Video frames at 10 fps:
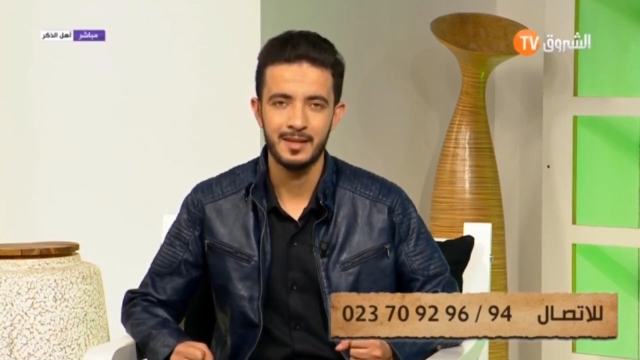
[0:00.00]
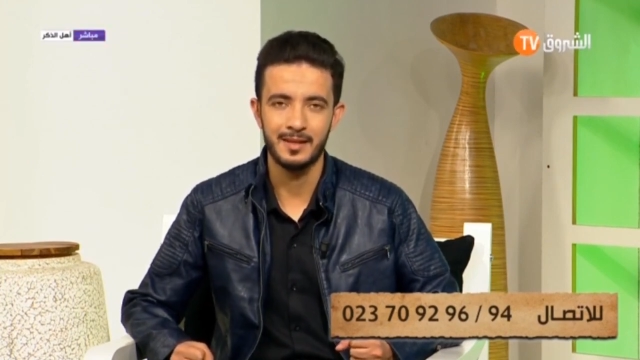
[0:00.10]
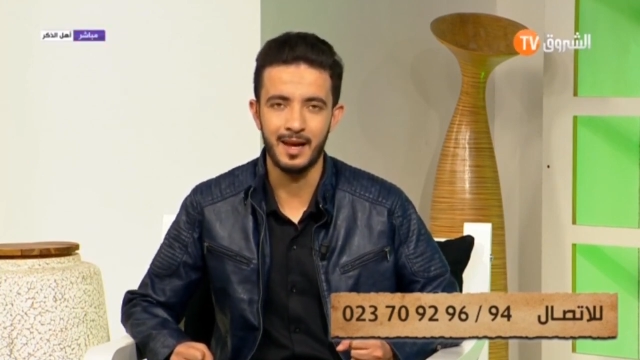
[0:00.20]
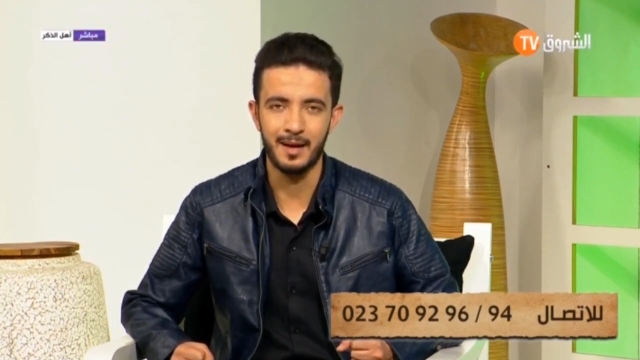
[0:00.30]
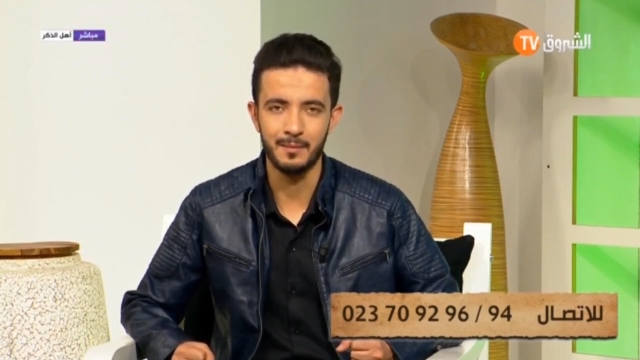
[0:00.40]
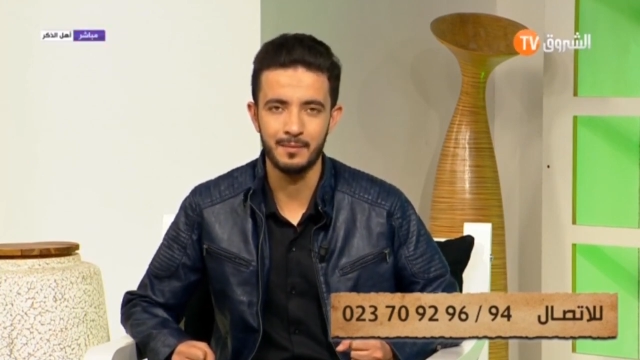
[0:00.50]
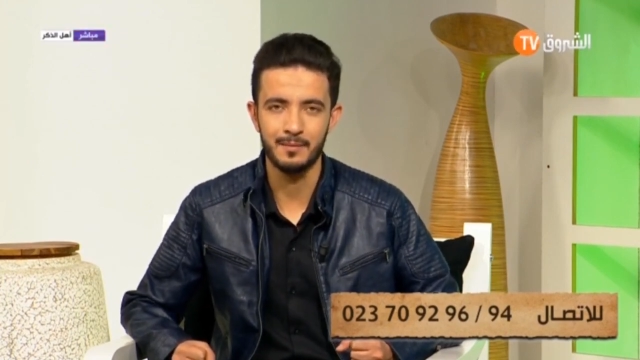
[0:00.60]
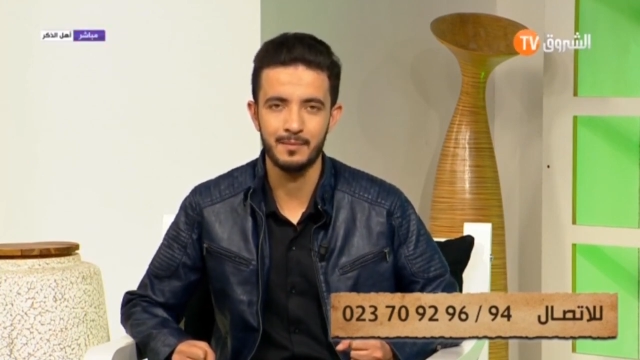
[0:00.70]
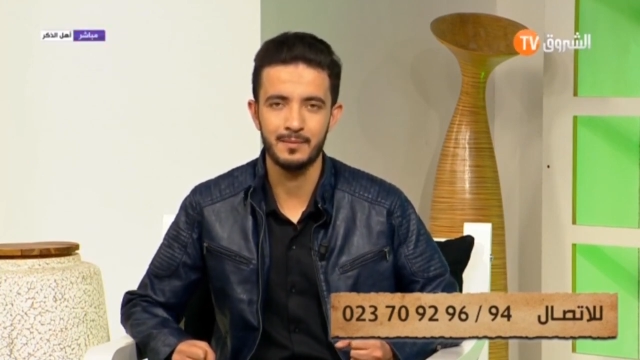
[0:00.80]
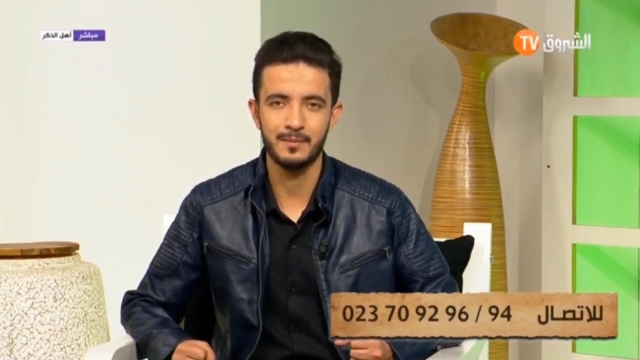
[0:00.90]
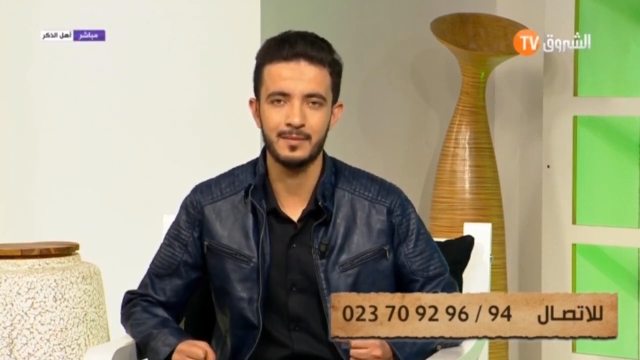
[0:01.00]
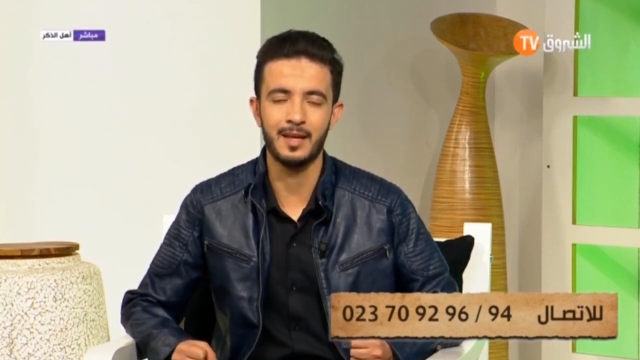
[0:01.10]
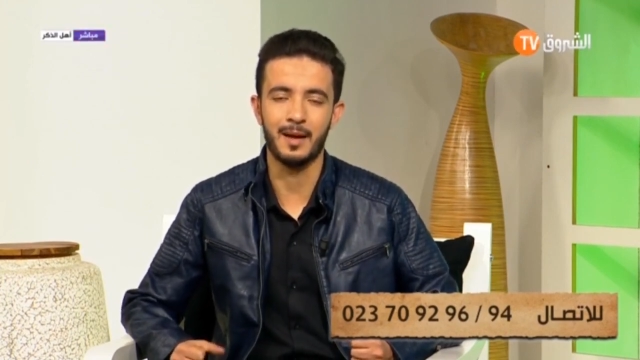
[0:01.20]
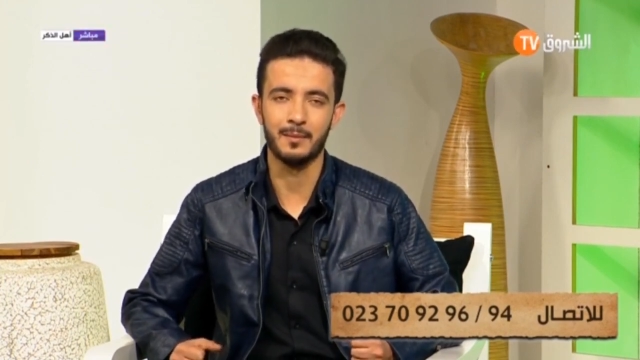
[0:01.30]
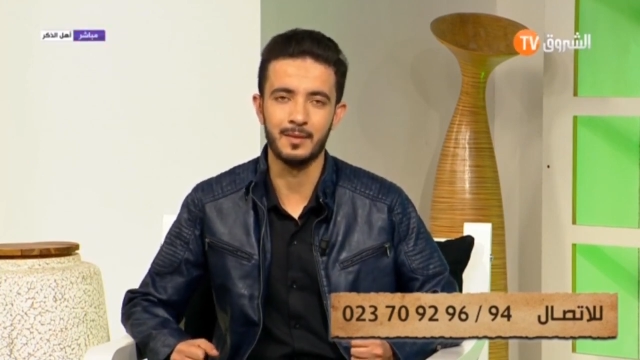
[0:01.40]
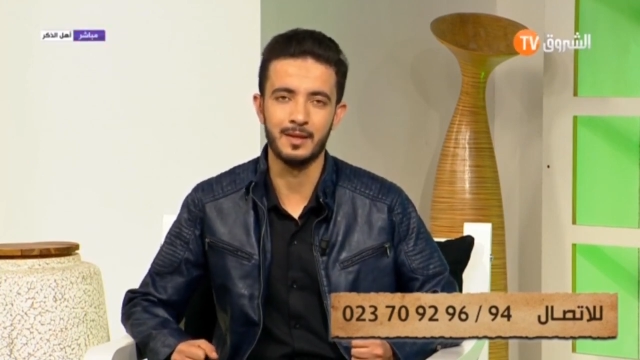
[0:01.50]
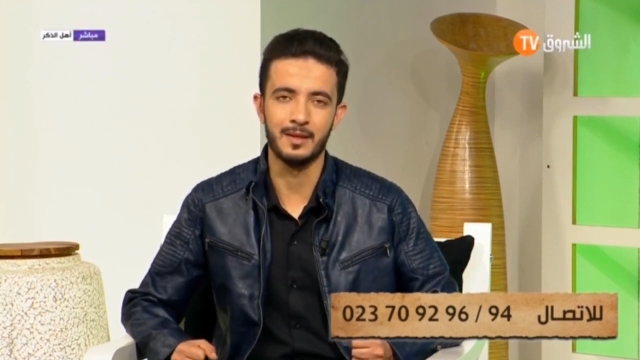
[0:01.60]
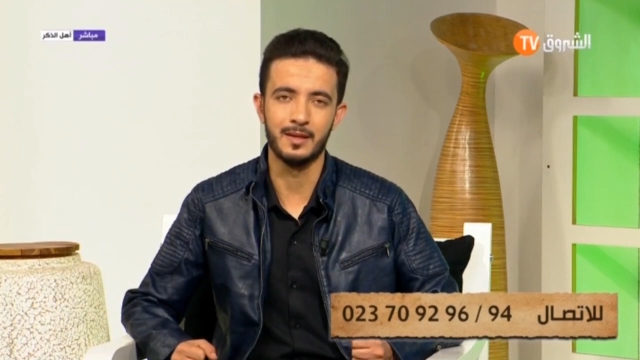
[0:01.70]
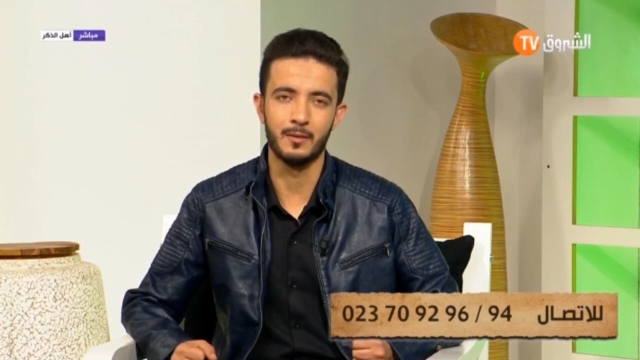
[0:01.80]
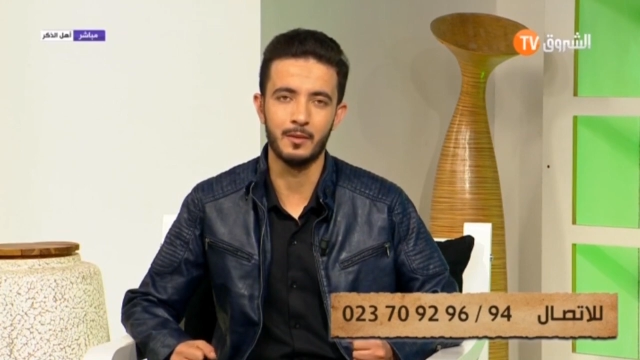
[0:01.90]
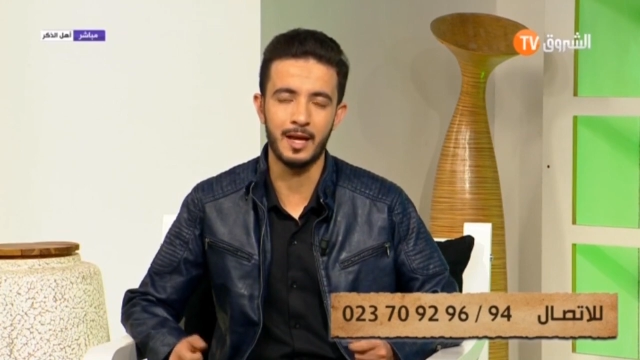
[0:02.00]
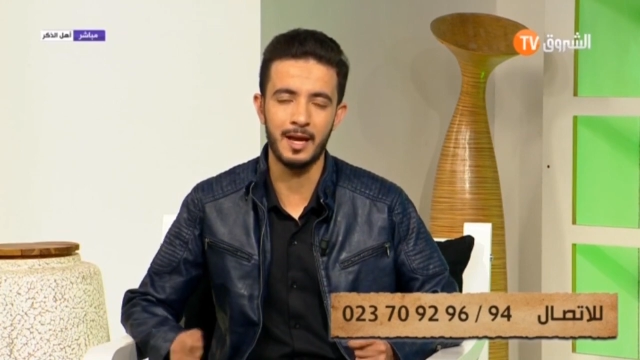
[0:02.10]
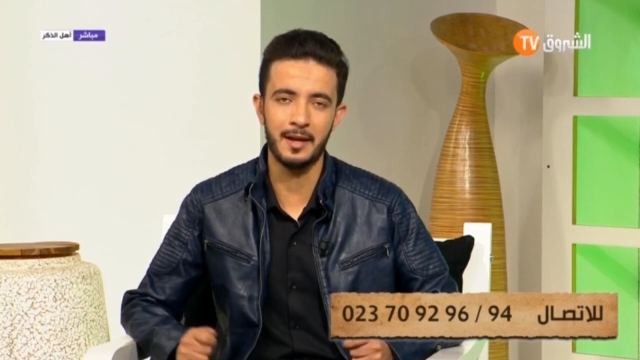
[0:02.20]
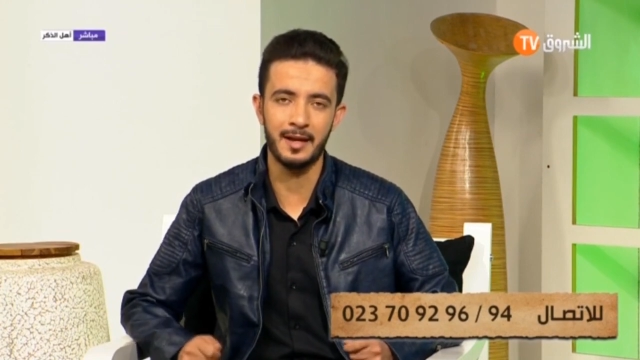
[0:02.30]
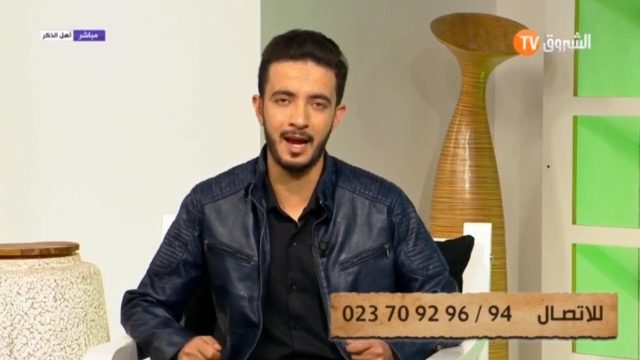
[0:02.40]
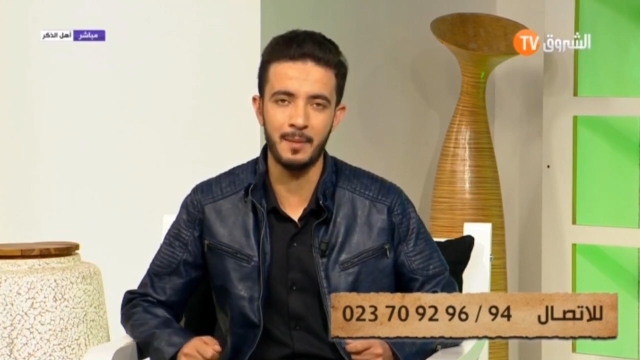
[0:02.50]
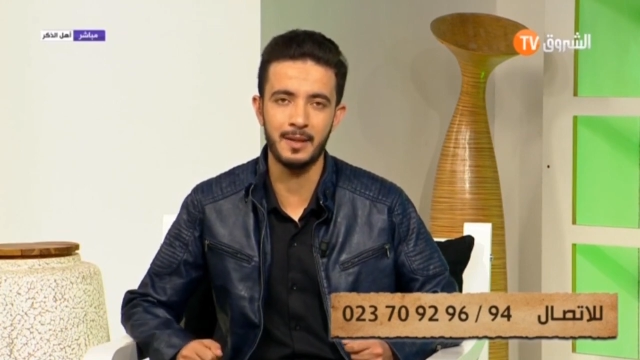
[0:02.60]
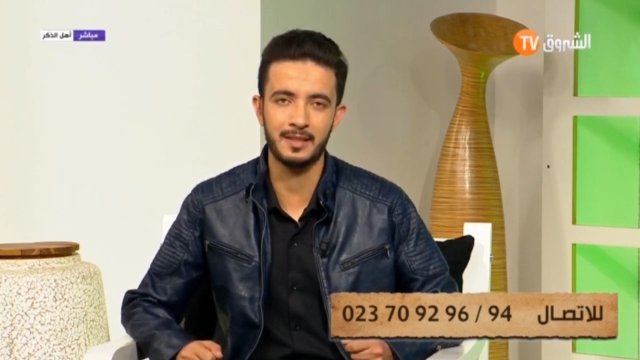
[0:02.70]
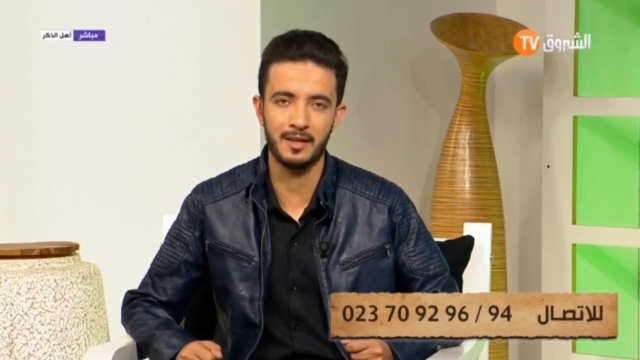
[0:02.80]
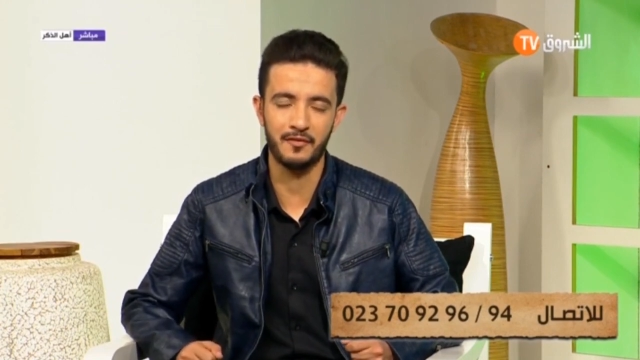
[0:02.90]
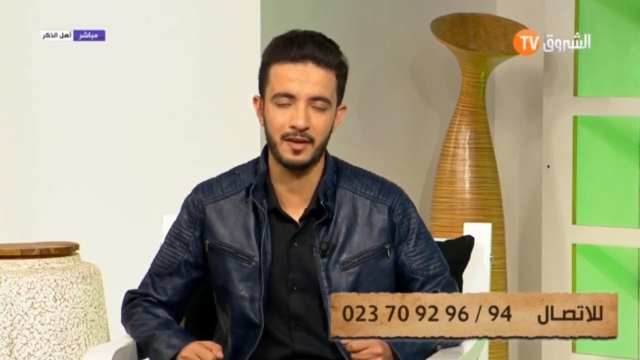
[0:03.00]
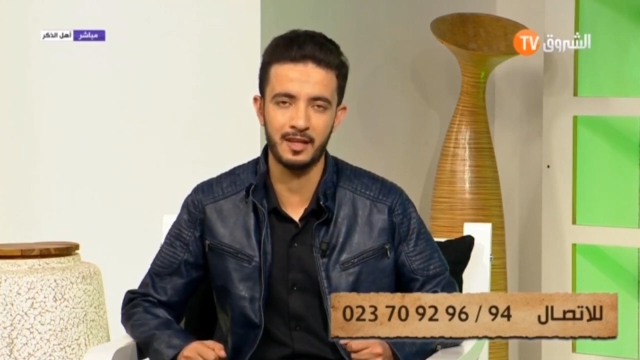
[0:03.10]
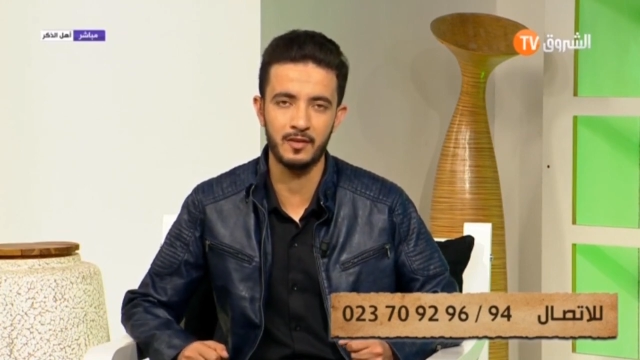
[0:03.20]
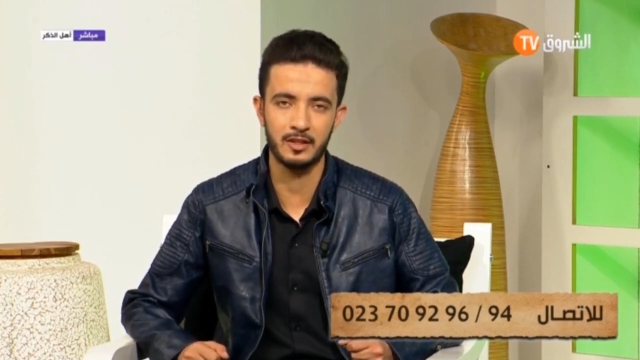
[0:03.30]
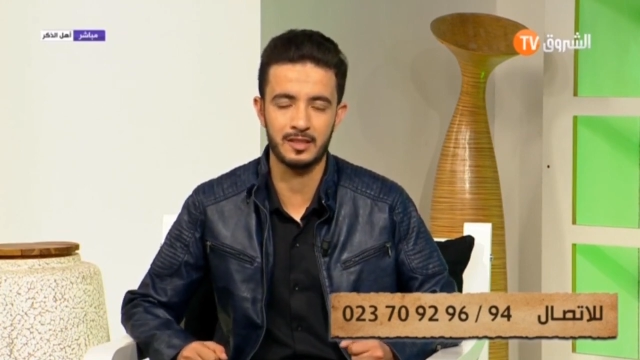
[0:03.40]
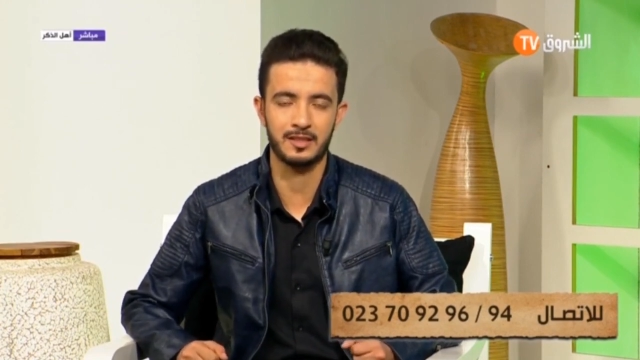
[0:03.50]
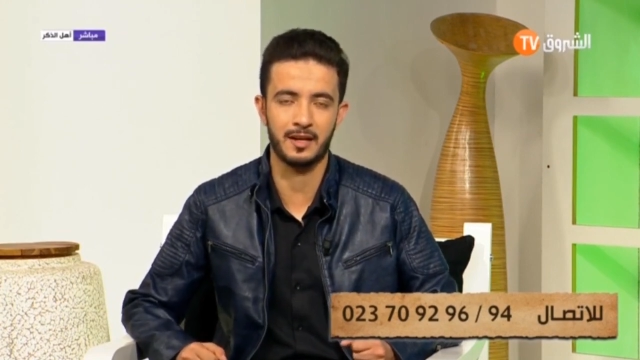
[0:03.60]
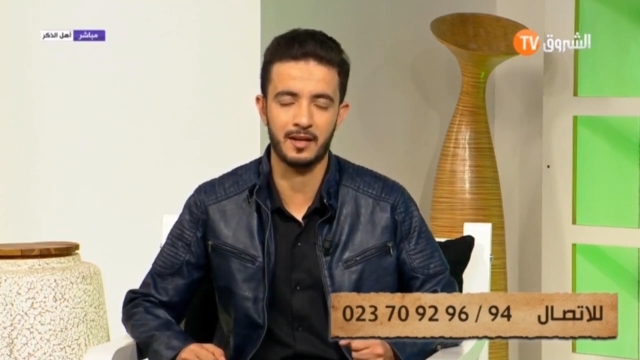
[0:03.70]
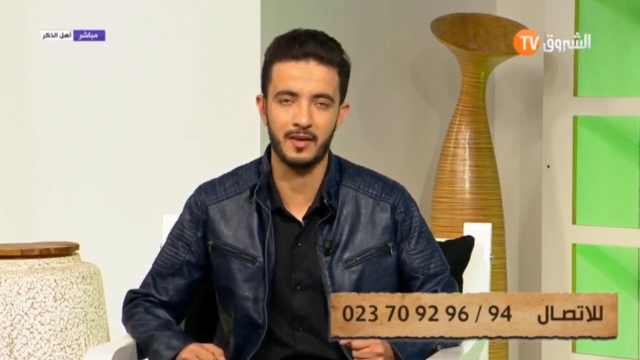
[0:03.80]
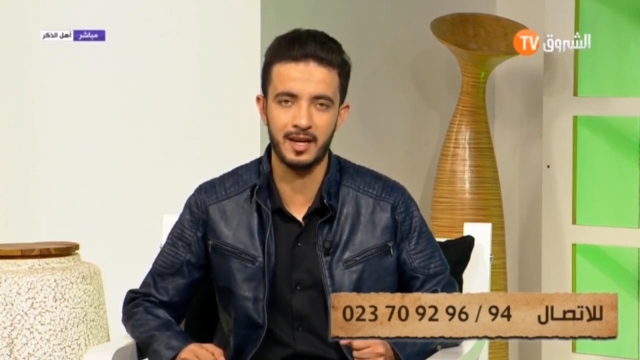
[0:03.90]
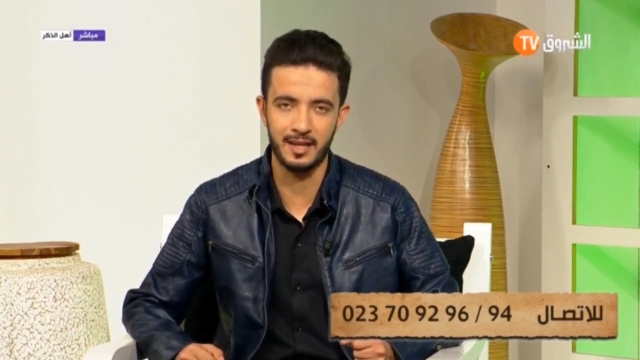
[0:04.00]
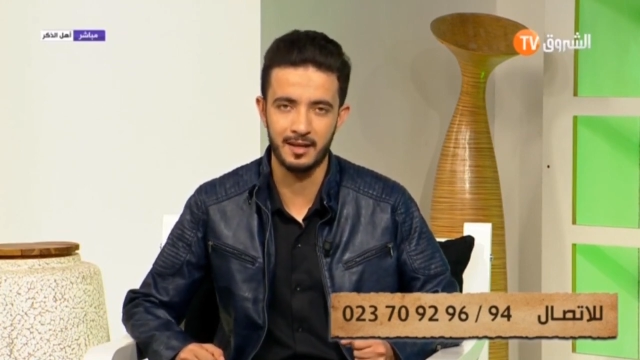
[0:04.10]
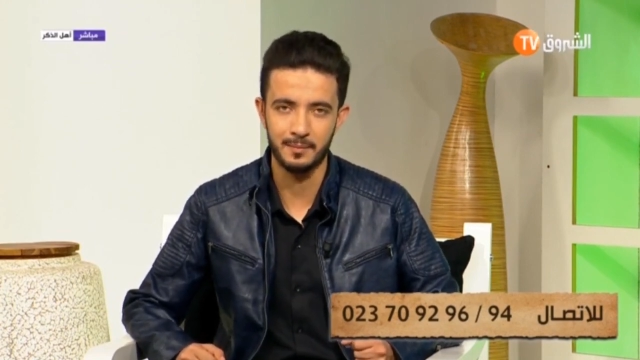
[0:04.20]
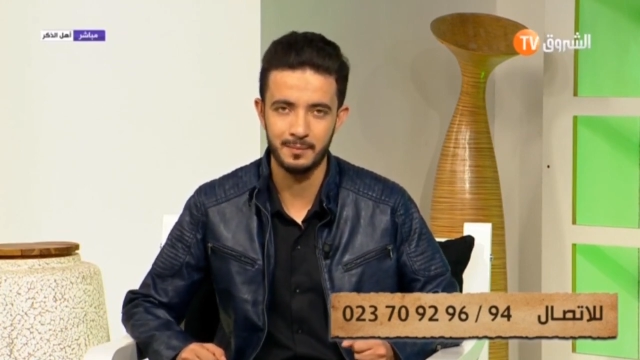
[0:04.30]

نعم نعم والآن حابة تكفر كيفاش تتصرف هكذا